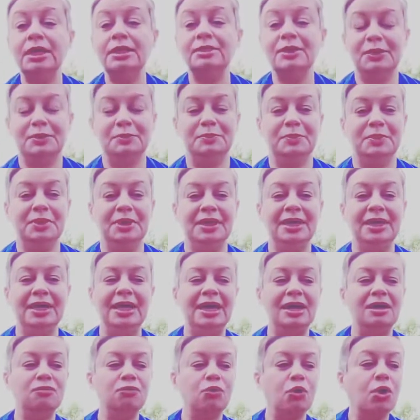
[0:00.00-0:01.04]
طيب
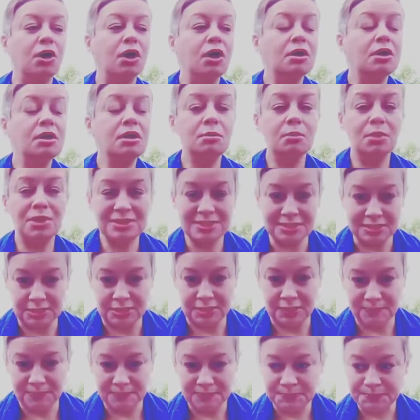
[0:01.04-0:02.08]
الفخار المصري